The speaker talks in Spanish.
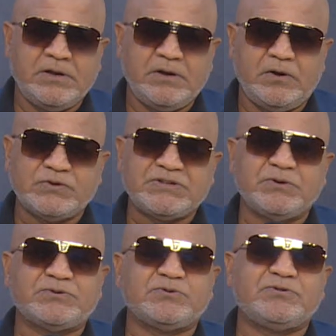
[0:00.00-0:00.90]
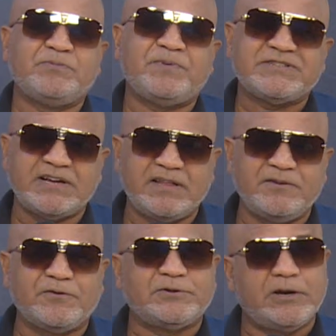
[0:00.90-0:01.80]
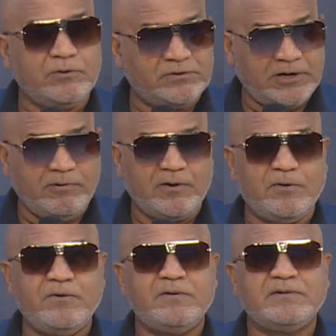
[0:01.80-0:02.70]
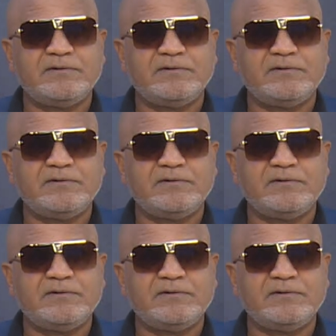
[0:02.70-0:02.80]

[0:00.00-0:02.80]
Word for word: Los hijos suyos empiezan a disfrutar lo que usted guardó.